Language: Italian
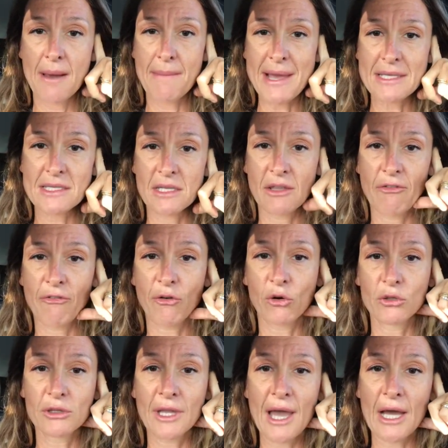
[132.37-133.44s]
messi di
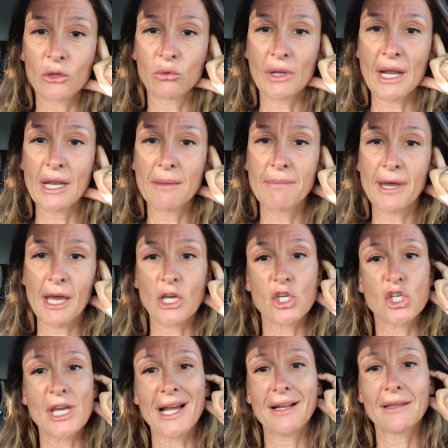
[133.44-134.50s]
fronte ad una libera
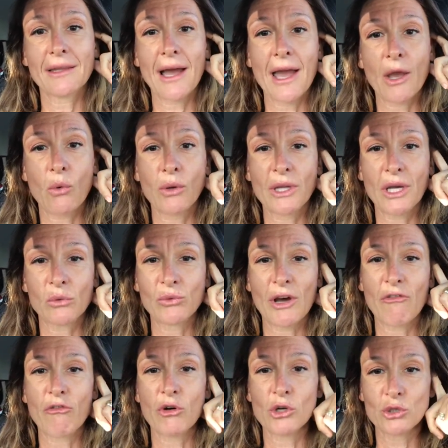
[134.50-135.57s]
scelta e quindi a
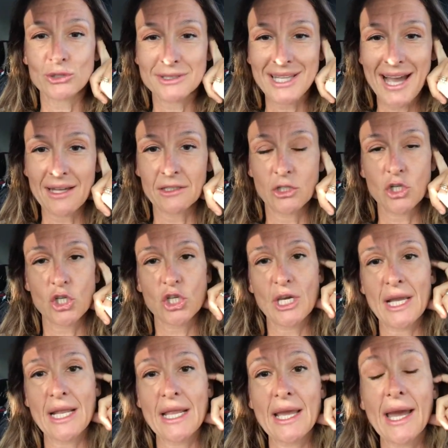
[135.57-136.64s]
una volontà di
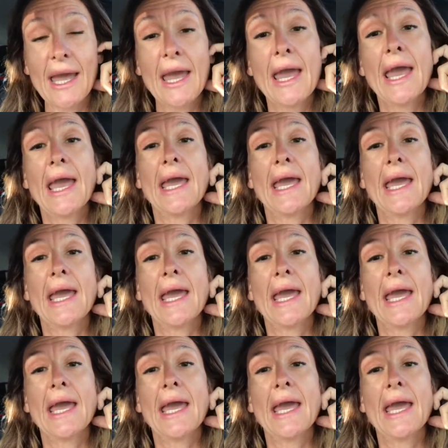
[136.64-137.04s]
scegliere